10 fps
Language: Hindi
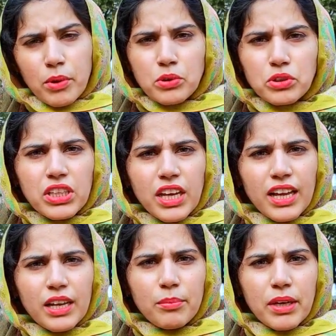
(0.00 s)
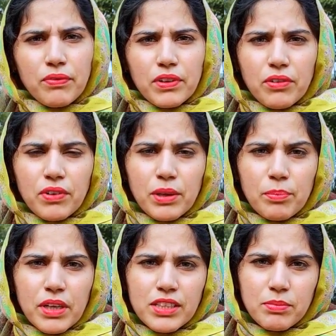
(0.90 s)
बेहोशी के आलम में ही फटाफट
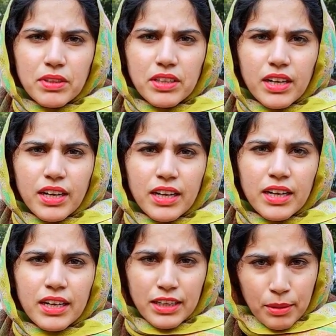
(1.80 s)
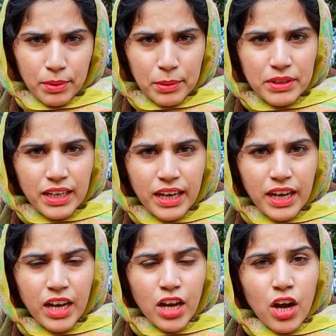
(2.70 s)
अपने हस्बैंड का नंबर
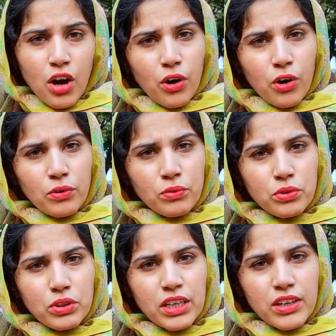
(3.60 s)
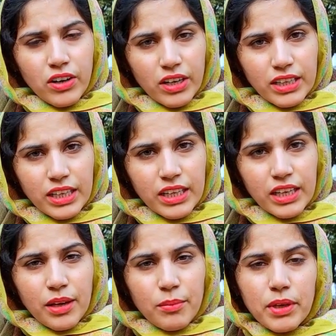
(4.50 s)
बताया और उन्होंने कॉल की
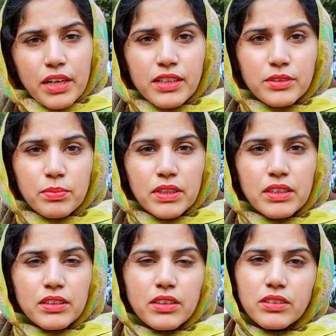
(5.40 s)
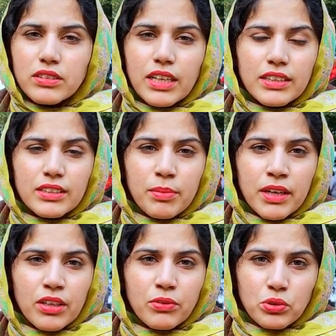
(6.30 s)
मेरे हस्बैंड ज़ाहिर सी
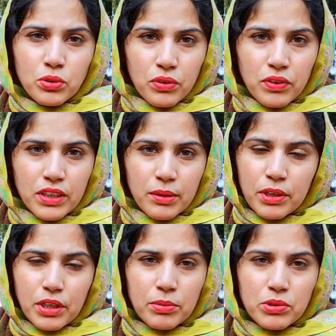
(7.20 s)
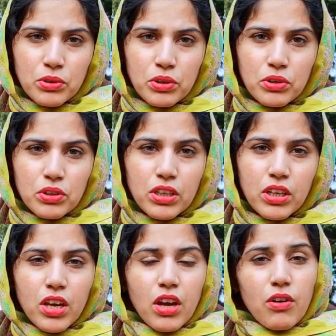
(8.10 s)
बात है वो सोए हुए थे बेटी भी सोई हुई
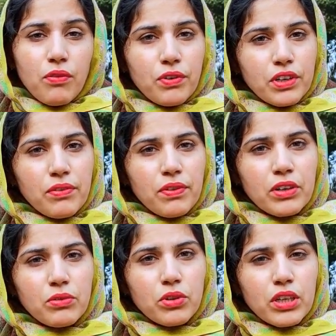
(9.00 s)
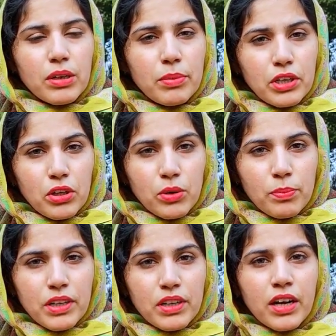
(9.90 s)
थी फटाफट उन्होंने बेटी को
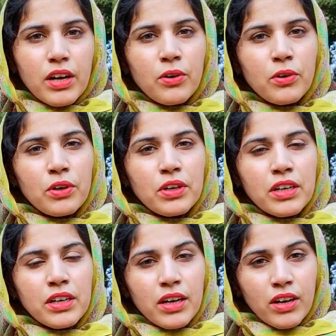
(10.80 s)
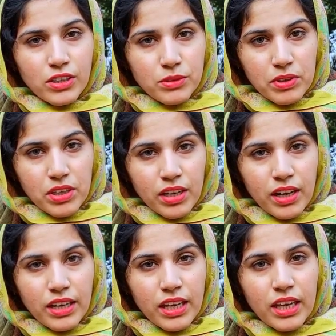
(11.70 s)
पकड़ा और हॉस्पिटल
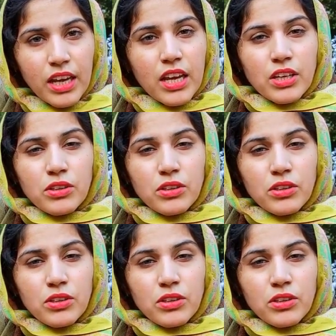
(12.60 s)
आ गए